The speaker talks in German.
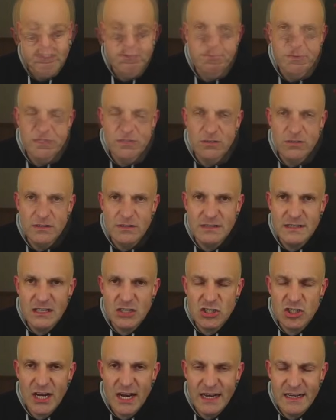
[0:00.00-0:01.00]
Was besonders
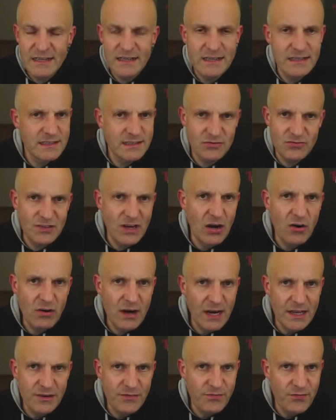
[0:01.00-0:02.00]
erschreckend ist und auch
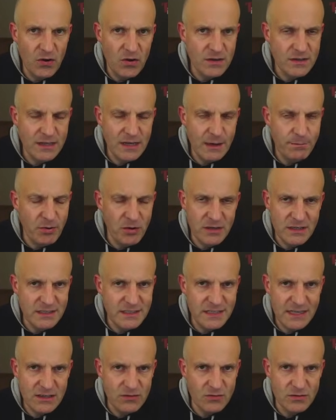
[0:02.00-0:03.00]
eine Folge der
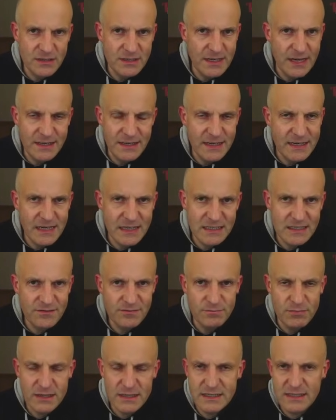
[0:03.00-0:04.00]
Politik und der
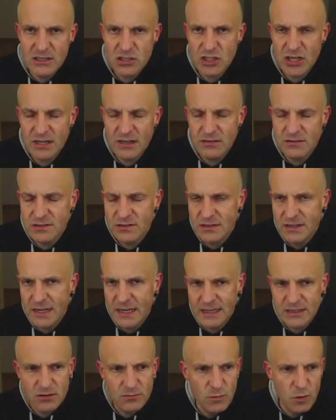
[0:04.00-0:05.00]
negativen Berichterstattung zur
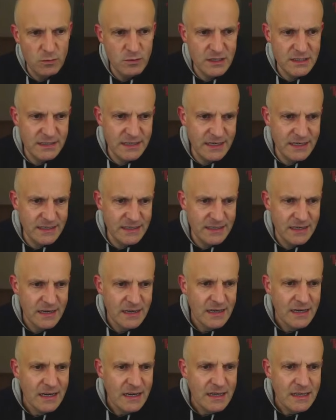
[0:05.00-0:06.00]
Elektromobilität,
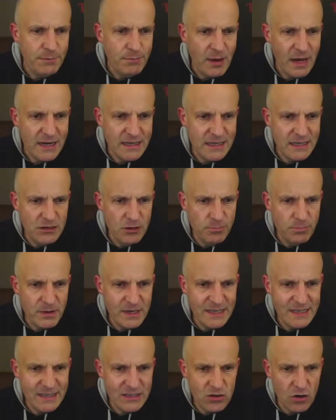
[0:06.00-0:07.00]
die
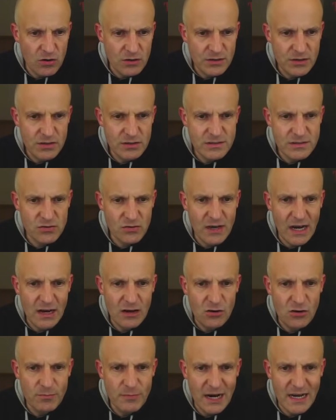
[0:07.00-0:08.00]
Plug-in-Hybriden konnten
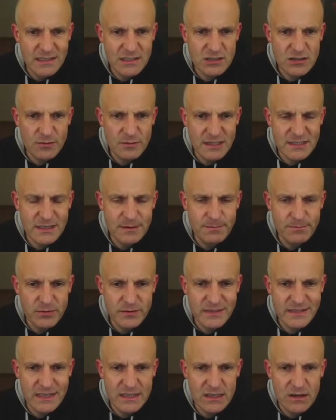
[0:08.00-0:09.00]
sogar um
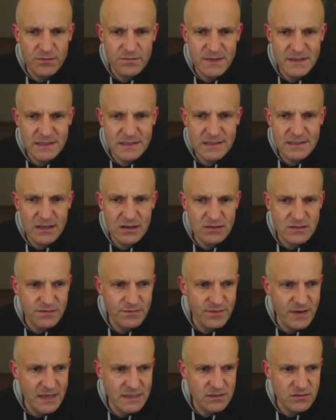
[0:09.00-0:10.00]
1,7% auf 14.000
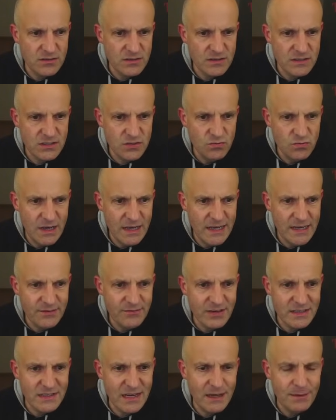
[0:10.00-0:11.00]
Fahrzeuge
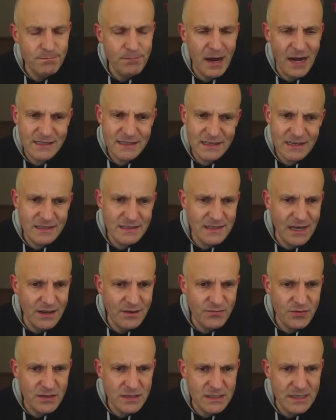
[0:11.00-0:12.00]
zulegen, was einen
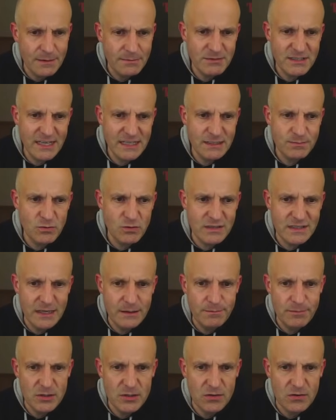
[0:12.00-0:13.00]
Marktanteil von knapp
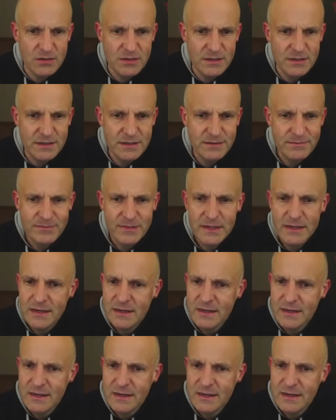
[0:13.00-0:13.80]
6% bedeutet.